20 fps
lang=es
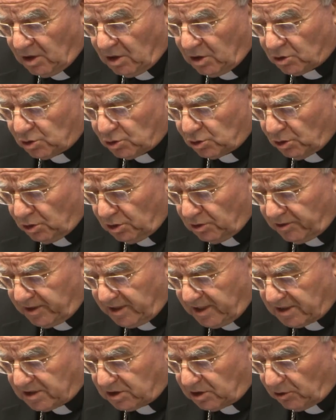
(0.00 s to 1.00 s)
Solo
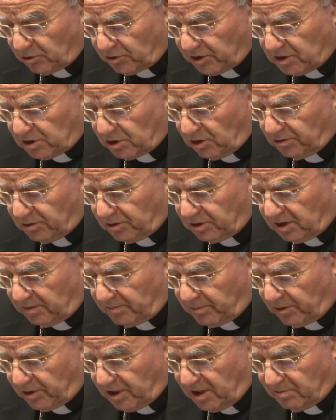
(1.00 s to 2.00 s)
en este horizonte
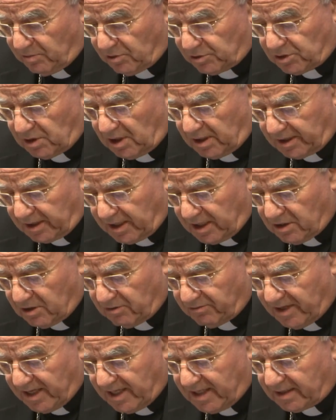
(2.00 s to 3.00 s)
podemos
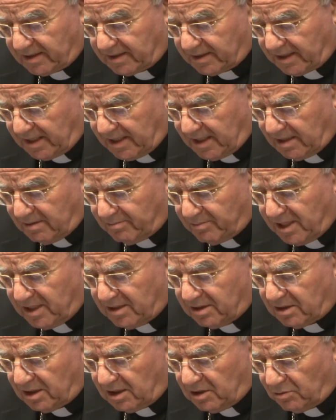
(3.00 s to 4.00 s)
renovar
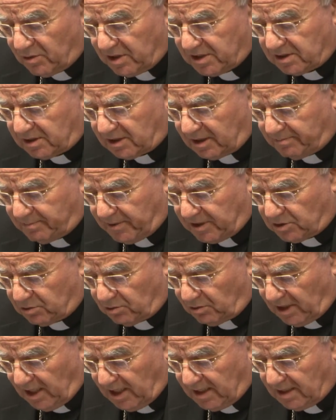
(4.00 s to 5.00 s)
realmente nuestra
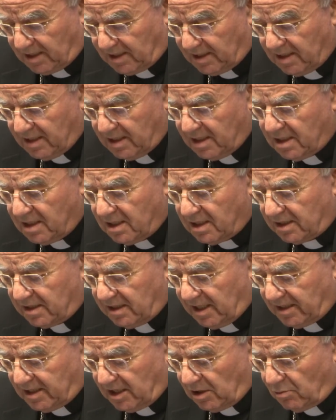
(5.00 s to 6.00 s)
pastoral
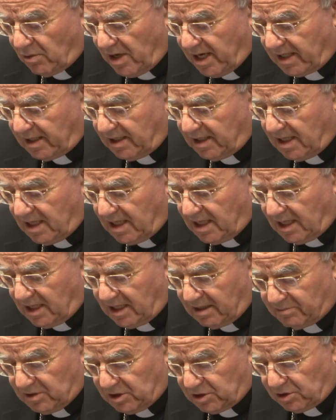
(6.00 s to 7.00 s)
y adecuarla a
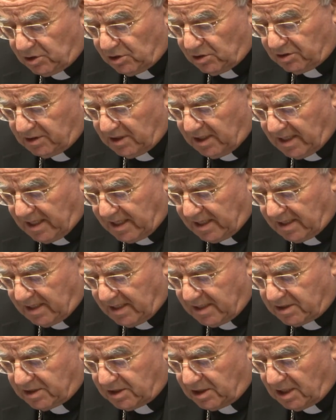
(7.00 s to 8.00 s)
la misión de la
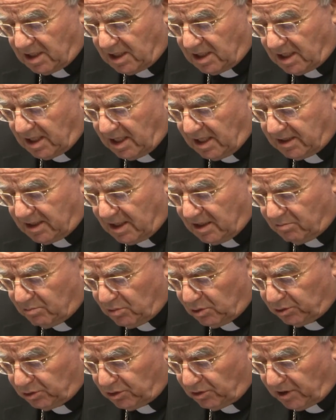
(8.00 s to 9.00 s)
Iglesia en el
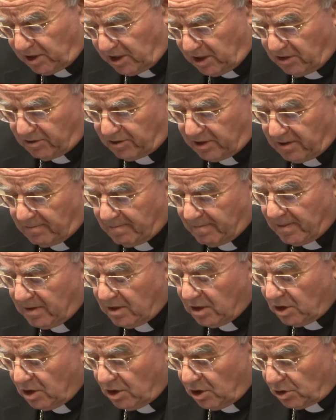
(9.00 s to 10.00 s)
mundo de hoy.
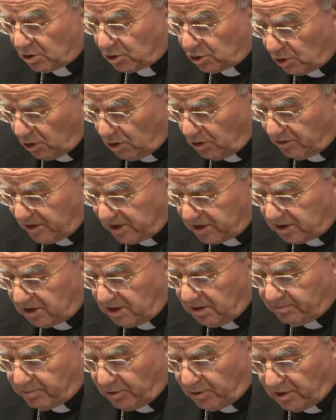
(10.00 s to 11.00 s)
Solo
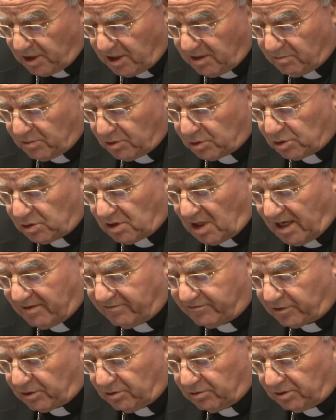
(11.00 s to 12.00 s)
así podemos
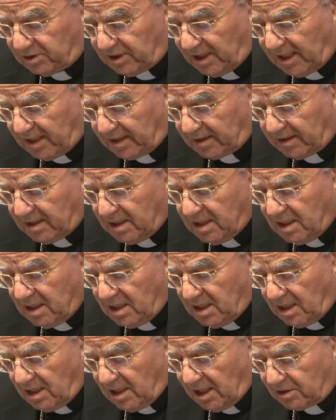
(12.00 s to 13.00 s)
afrontar
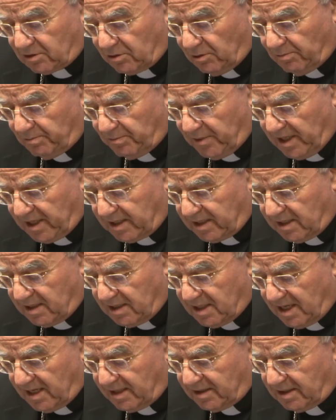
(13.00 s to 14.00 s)
la
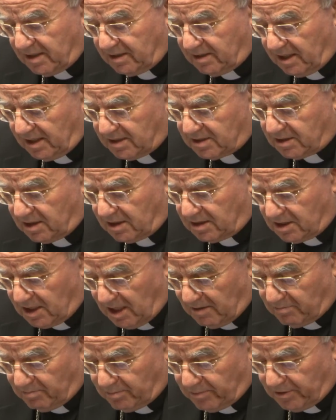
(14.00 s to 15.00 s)
complejidad de este
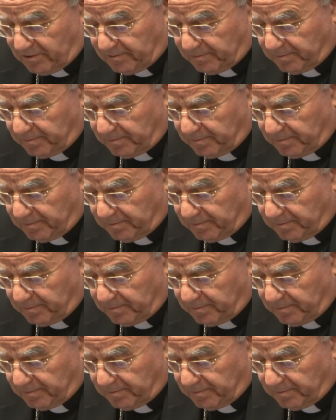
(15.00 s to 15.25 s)
tiempo.